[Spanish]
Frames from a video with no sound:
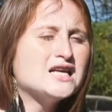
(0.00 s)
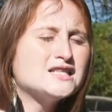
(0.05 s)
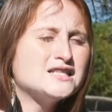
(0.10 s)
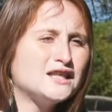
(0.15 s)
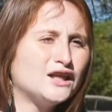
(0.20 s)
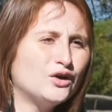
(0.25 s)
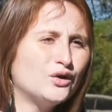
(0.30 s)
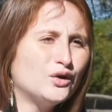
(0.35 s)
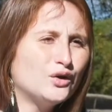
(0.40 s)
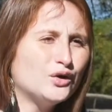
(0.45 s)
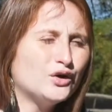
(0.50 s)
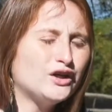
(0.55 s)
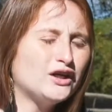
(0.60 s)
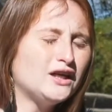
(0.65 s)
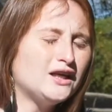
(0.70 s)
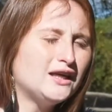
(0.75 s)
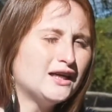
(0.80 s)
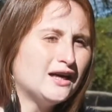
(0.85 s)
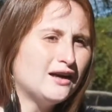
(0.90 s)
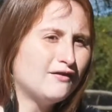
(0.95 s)

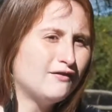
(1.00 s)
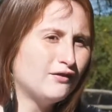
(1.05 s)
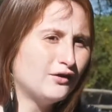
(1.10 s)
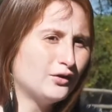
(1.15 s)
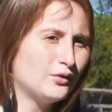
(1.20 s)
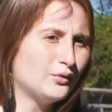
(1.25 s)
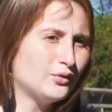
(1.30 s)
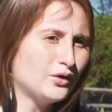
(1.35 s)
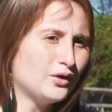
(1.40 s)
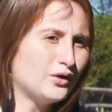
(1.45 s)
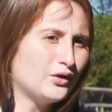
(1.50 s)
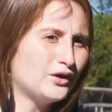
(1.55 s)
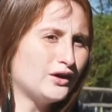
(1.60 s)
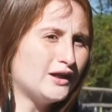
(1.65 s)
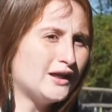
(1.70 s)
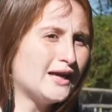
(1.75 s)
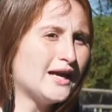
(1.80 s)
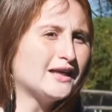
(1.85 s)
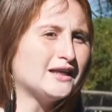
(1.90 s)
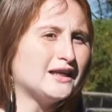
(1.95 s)
psicología,
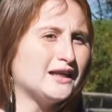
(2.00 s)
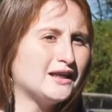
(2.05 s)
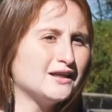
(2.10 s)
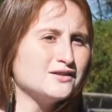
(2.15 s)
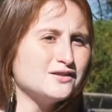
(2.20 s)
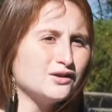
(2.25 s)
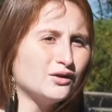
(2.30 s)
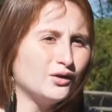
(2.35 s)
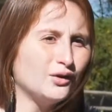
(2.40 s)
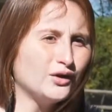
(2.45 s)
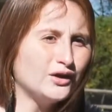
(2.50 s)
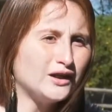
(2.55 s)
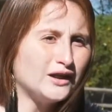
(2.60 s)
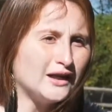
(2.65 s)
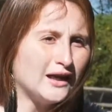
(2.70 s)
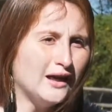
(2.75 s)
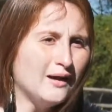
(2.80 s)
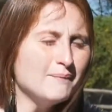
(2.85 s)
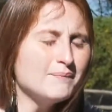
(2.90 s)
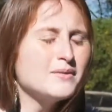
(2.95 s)
fonobiología,
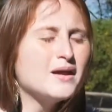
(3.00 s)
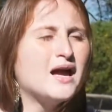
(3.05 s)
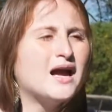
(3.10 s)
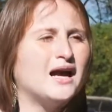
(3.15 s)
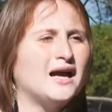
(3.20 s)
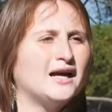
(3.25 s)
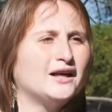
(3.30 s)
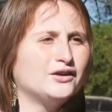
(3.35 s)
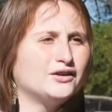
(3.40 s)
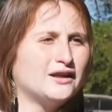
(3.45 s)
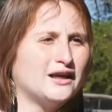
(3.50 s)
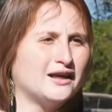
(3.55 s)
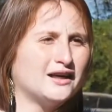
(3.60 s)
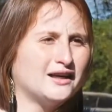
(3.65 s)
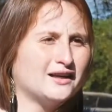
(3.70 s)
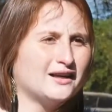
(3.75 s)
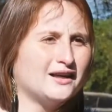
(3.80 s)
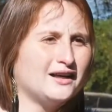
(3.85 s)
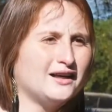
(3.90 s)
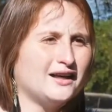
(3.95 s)
kinesiología. Hay otras
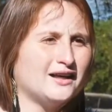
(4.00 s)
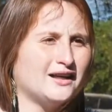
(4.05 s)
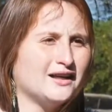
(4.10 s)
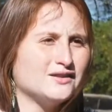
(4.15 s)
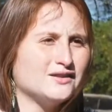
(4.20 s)
carreras que